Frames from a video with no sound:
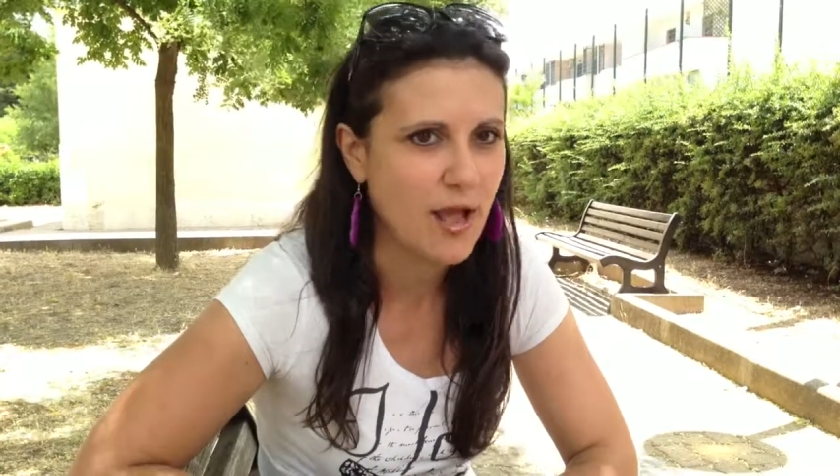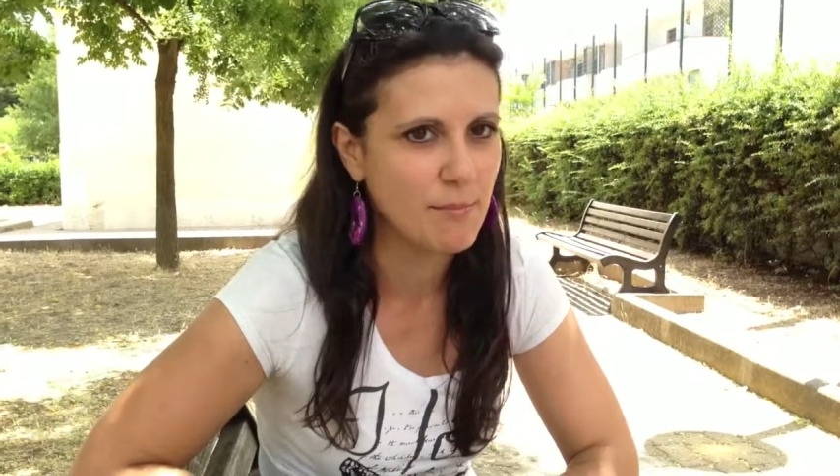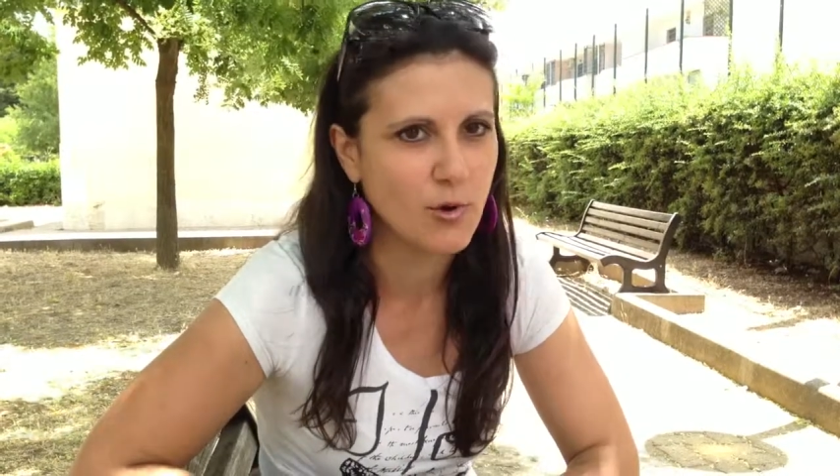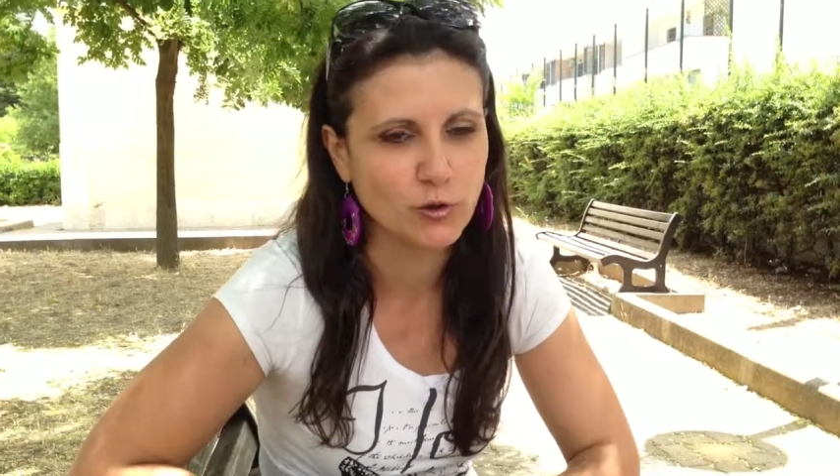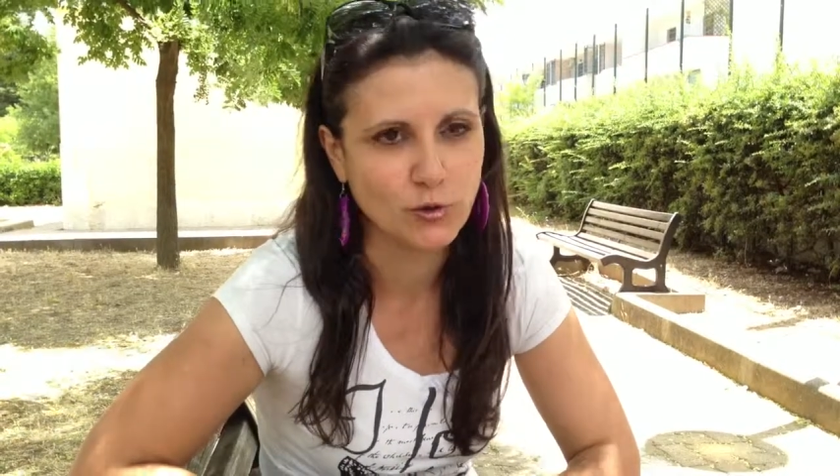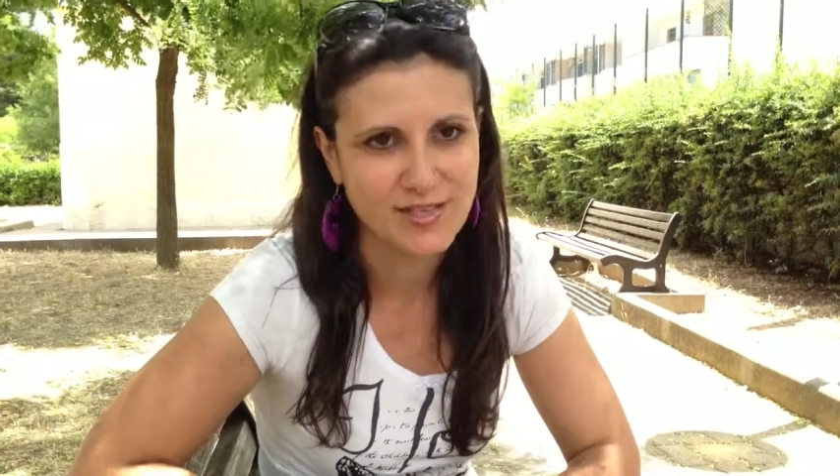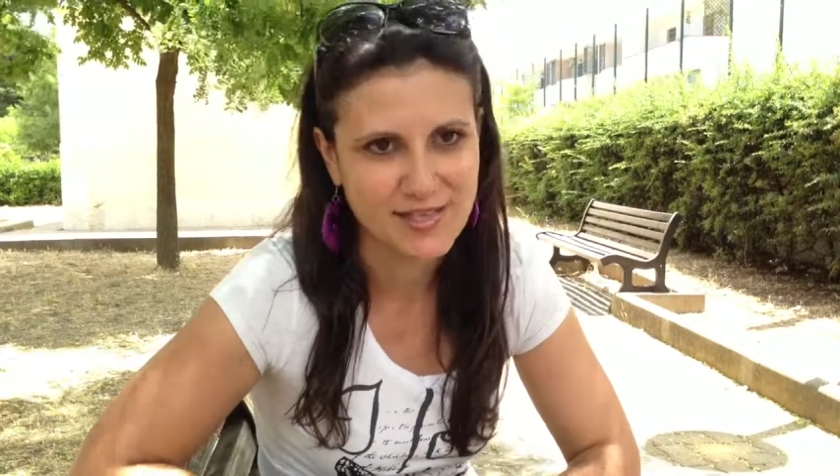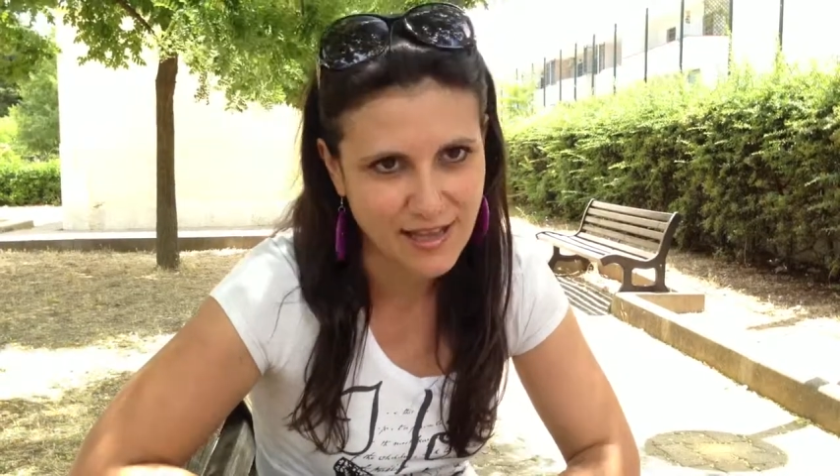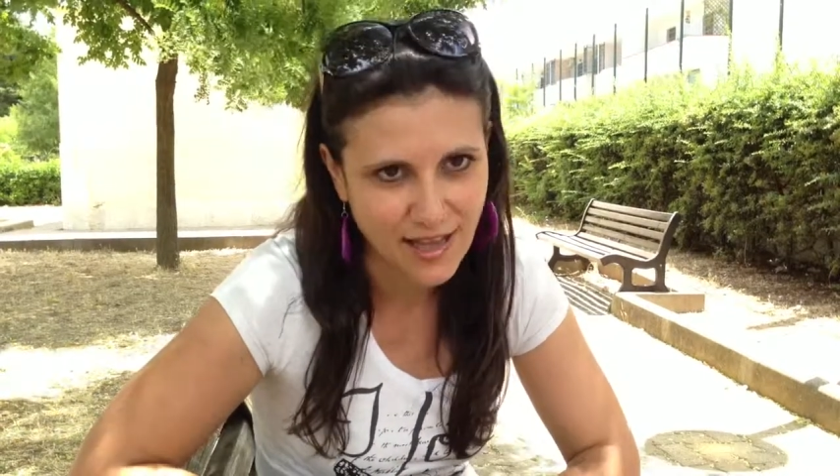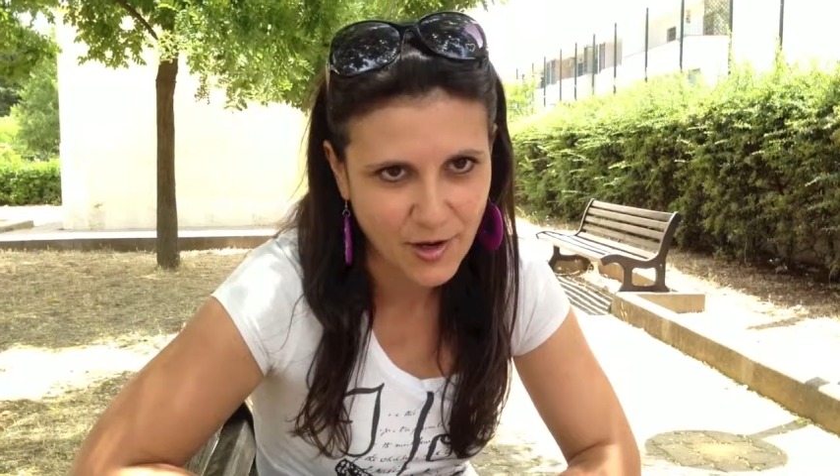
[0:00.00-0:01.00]
e mondo
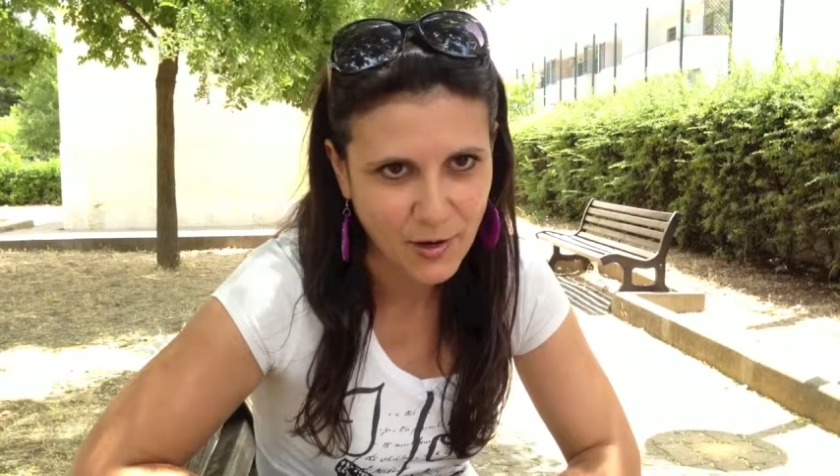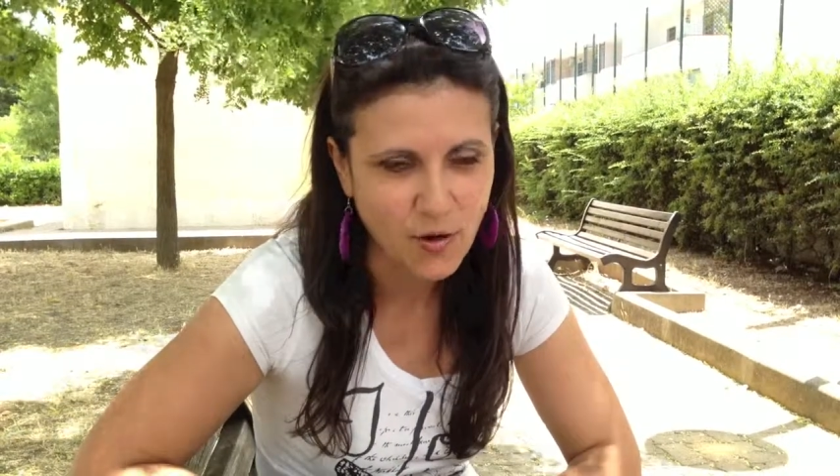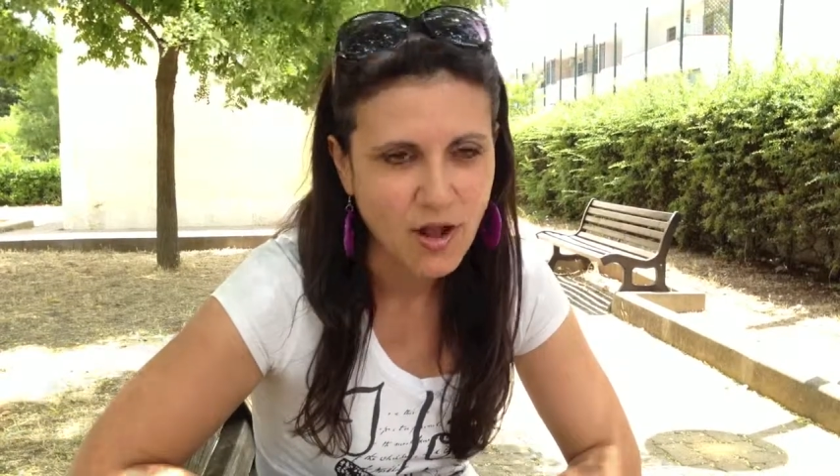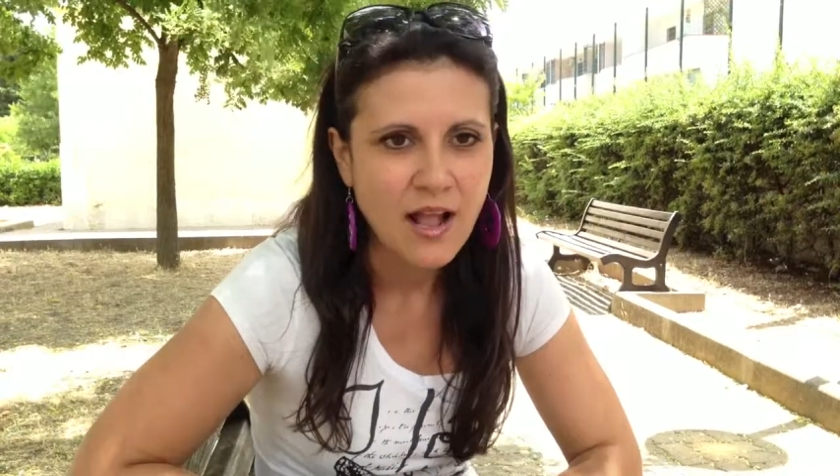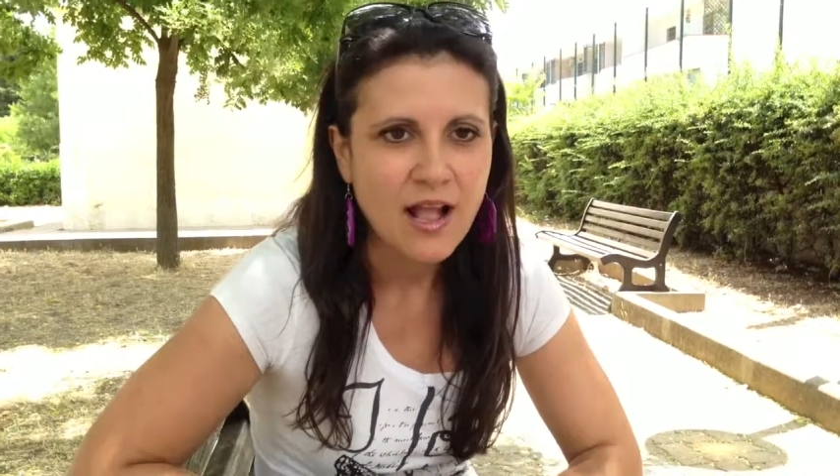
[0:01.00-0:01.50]
esterno,